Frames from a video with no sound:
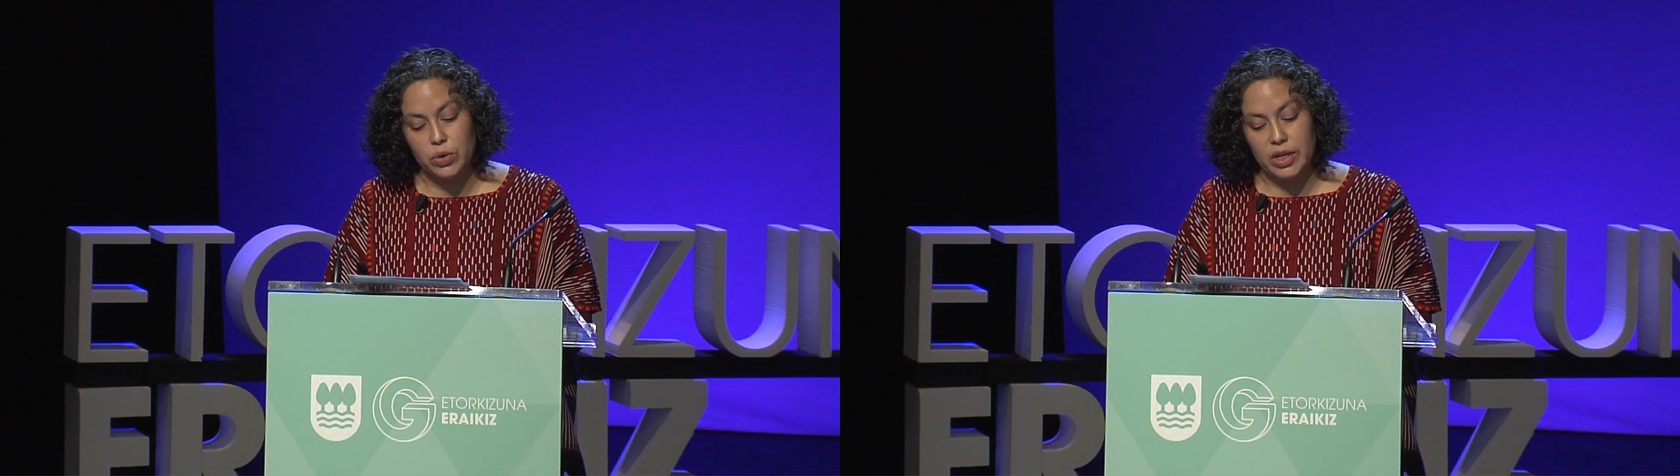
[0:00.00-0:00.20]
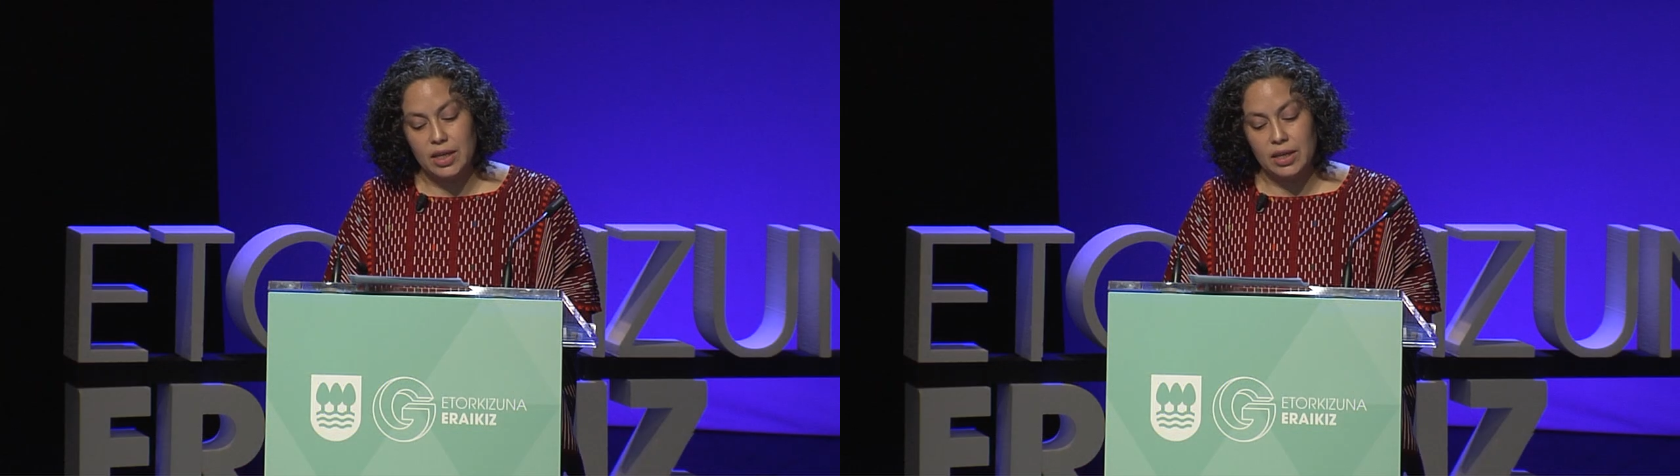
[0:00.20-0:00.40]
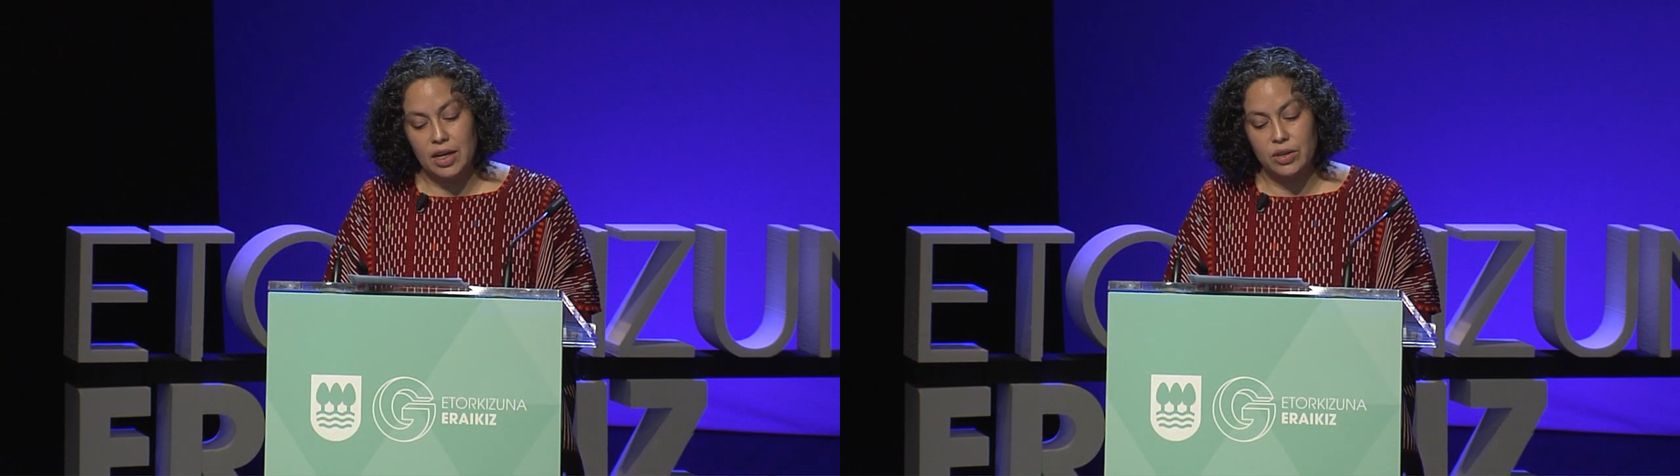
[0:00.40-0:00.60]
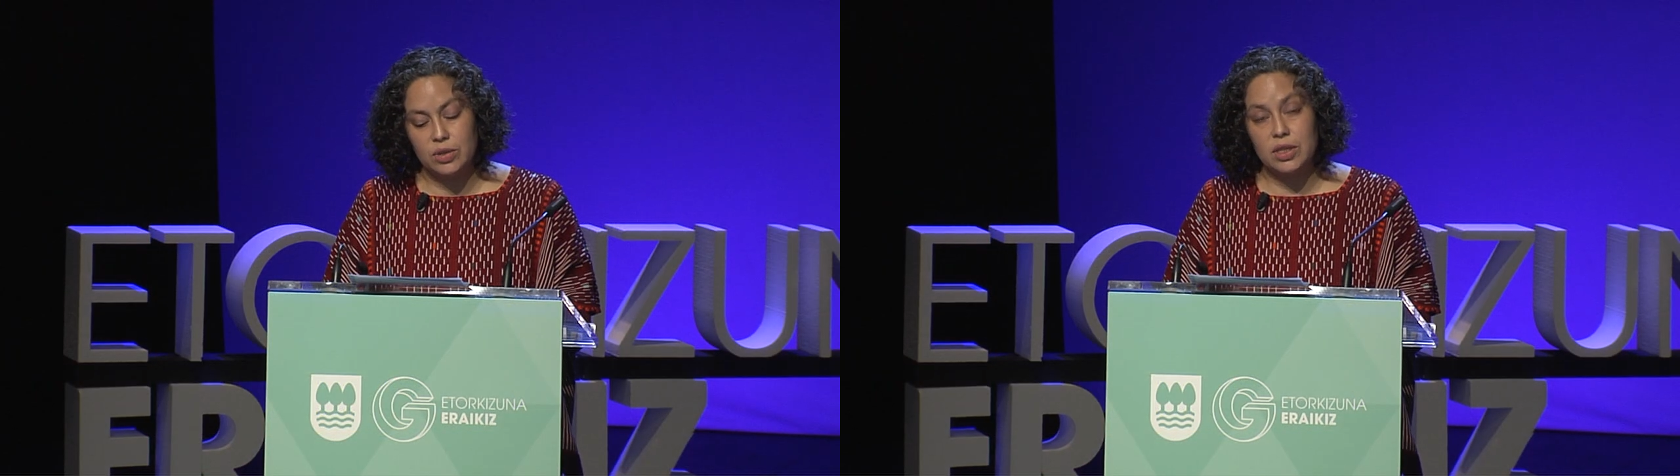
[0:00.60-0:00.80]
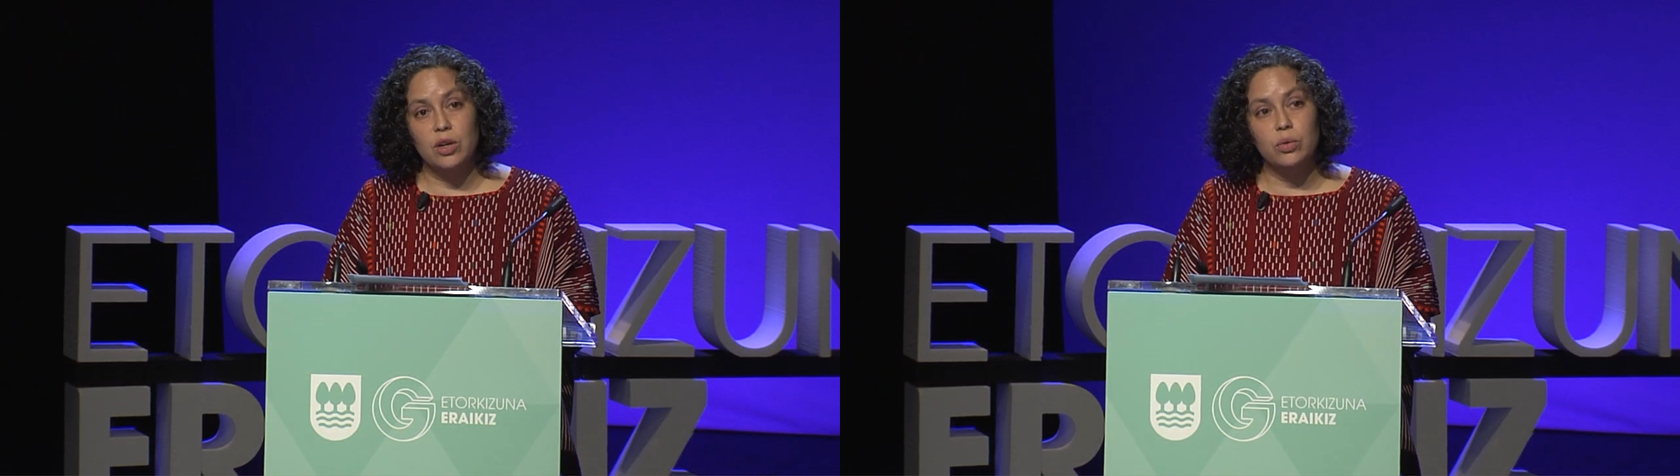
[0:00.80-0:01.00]

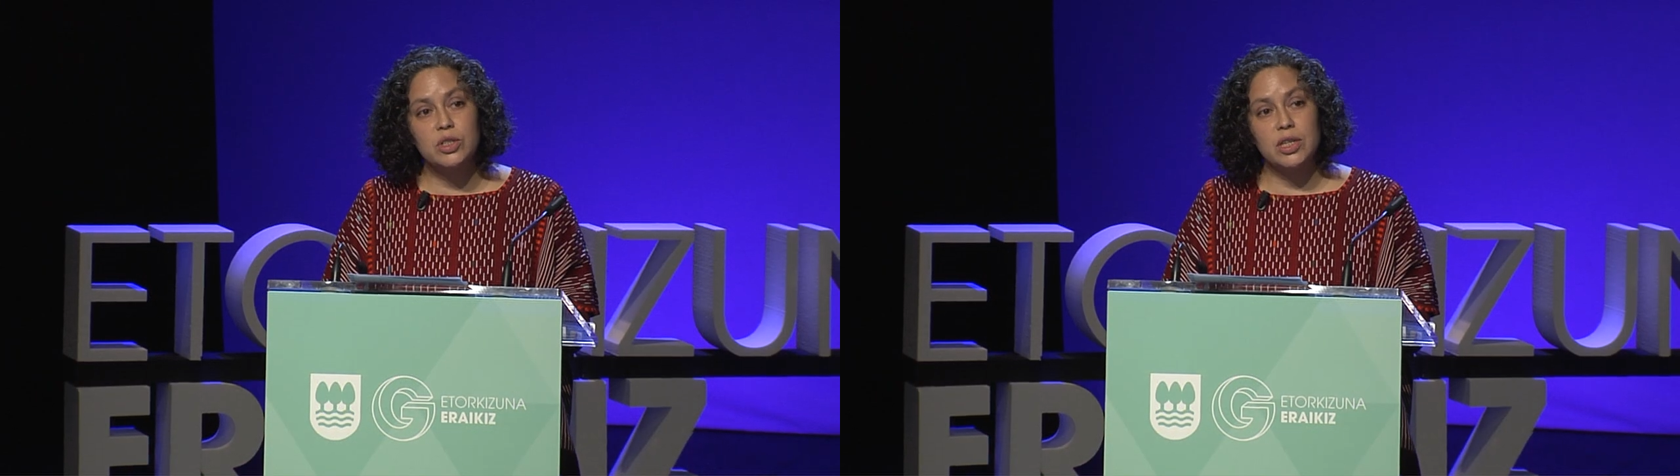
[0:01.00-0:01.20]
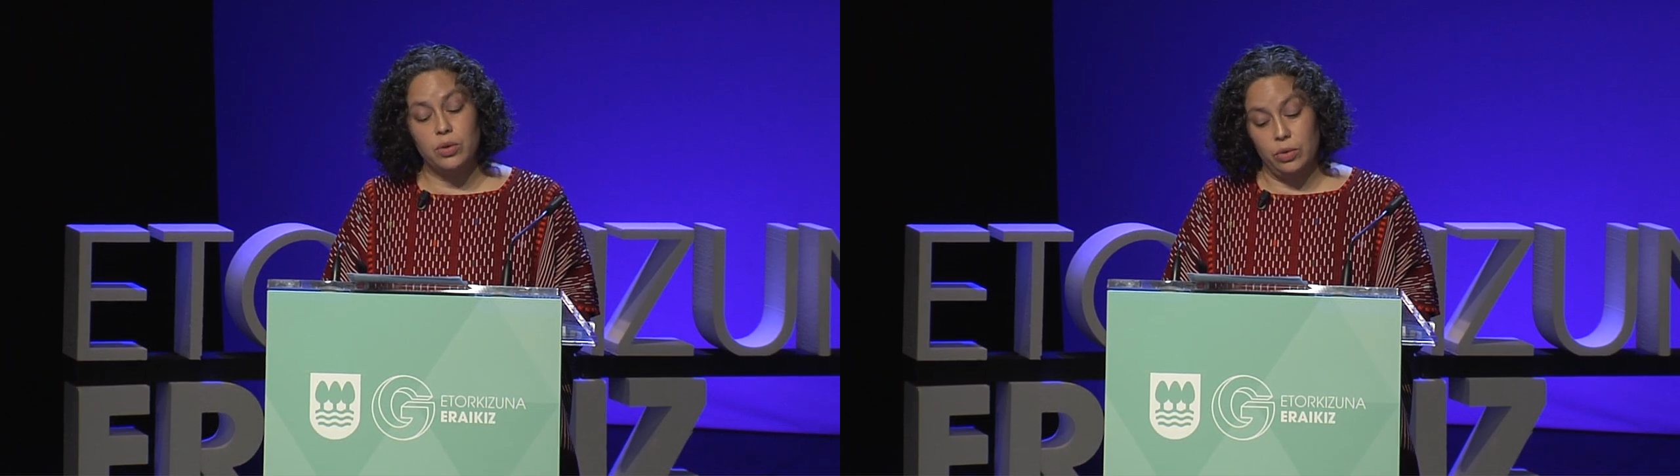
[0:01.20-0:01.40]
originarios que luchan